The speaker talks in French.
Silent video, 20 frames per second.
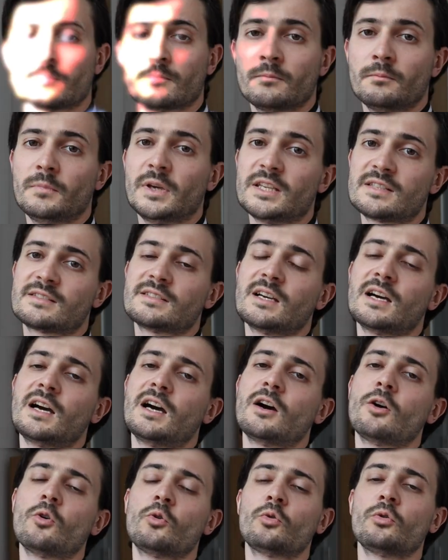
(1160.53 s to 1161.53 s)
Mais
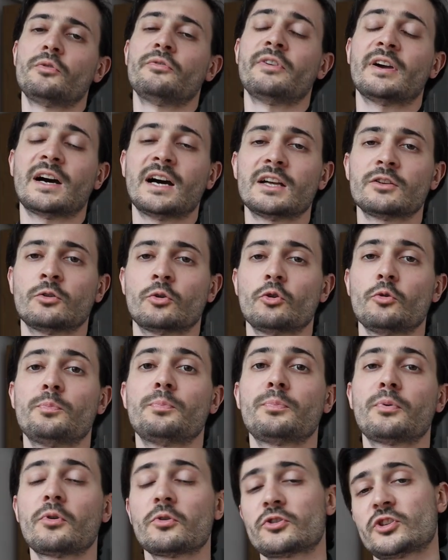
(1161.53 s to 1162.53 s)
ça, on le verra dans le
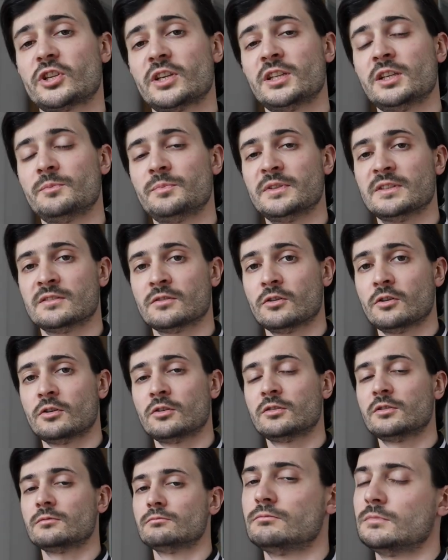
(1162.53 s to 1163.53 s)
prochain
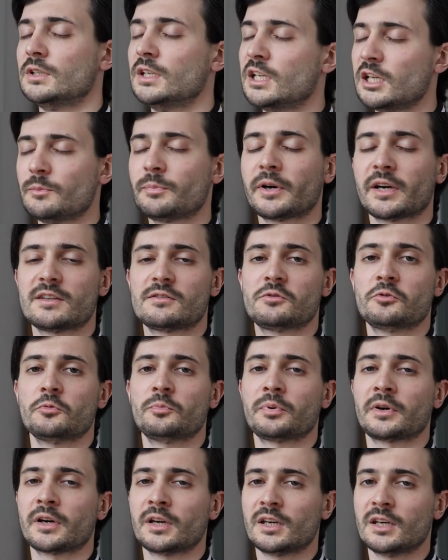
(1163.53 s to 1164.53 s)
épisode. Il est presque
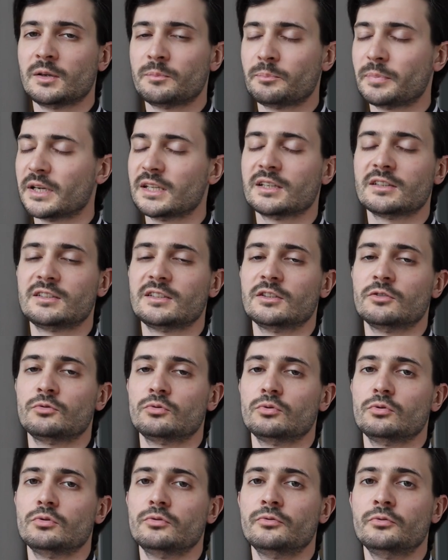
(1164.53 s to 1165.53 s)
prêt, pas
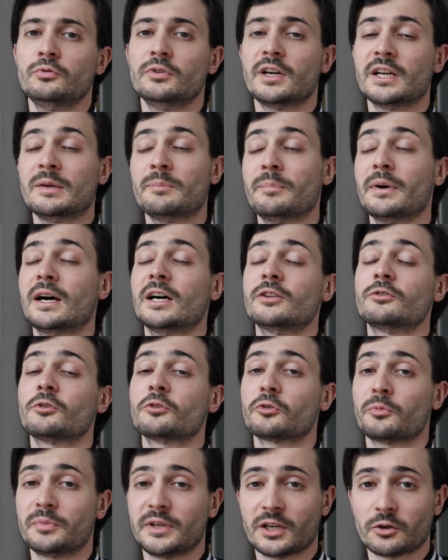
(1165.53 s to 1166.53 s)
d'inquiétude, vous n'allez pas
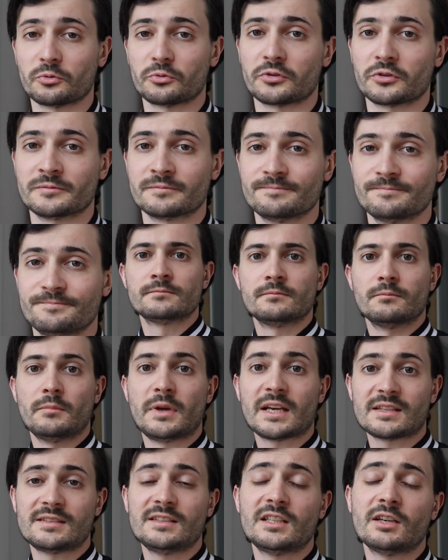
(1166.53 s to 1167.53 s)
attendre bien longtemps.
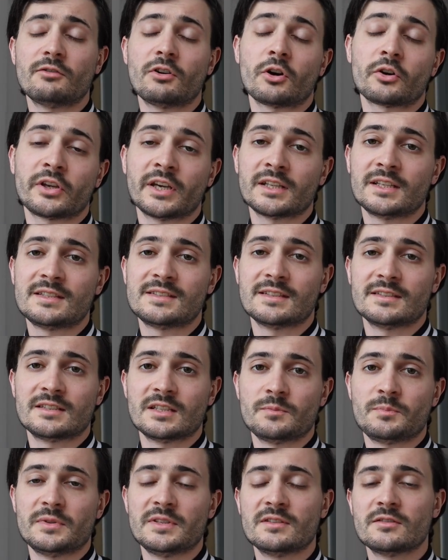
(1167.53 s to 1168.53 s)
Merci d'avoir regardé cet
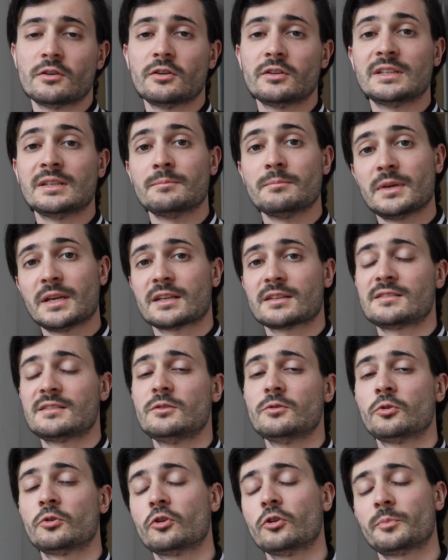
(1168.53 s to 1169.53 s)
épisode et merci
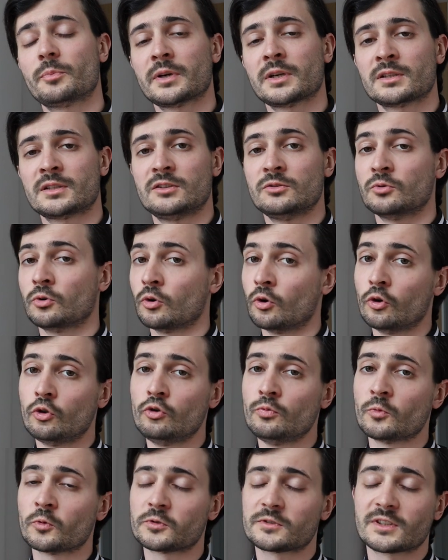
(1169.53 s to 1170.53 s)
aux copains qui ont relu
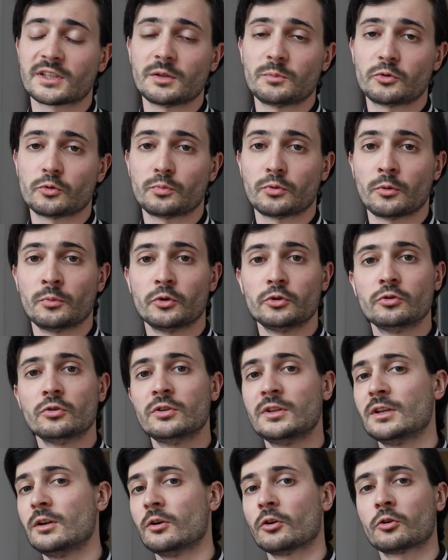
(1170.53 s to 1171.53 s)
mon script pour me
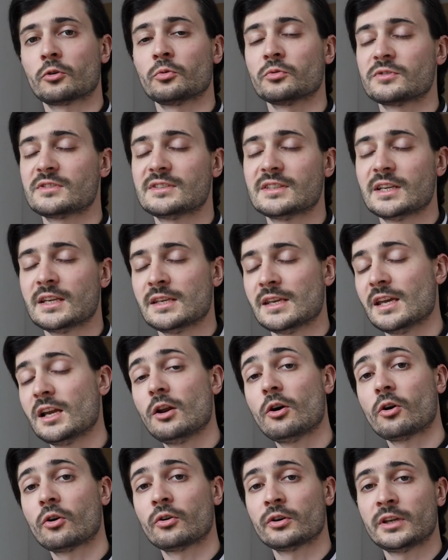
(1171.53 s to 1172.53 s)
donner leurs conseils et
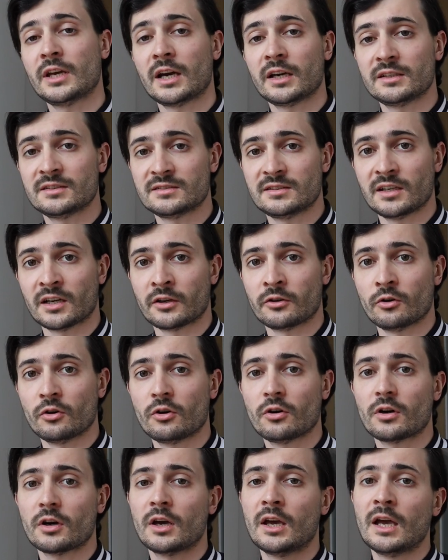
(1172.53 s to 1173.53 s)
leurs regard
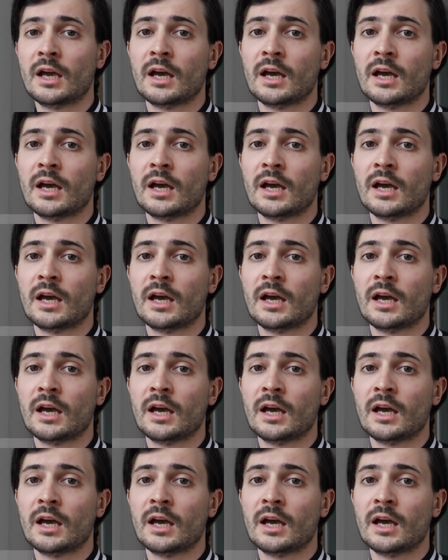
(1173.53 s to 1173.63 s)
extérieurs.